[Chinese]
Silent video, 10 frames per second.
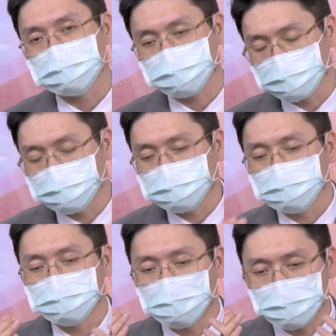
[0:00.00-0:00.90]
所以不
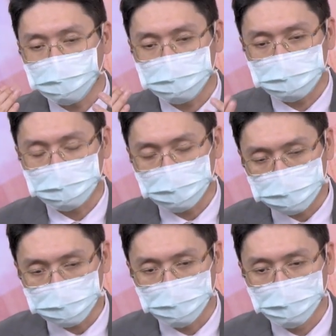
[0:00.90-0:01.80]
用太过计较
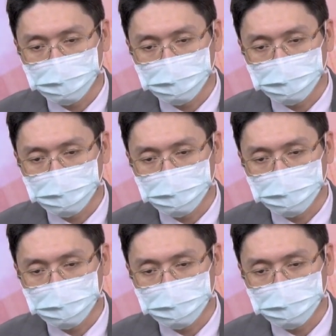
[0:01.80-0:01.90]
说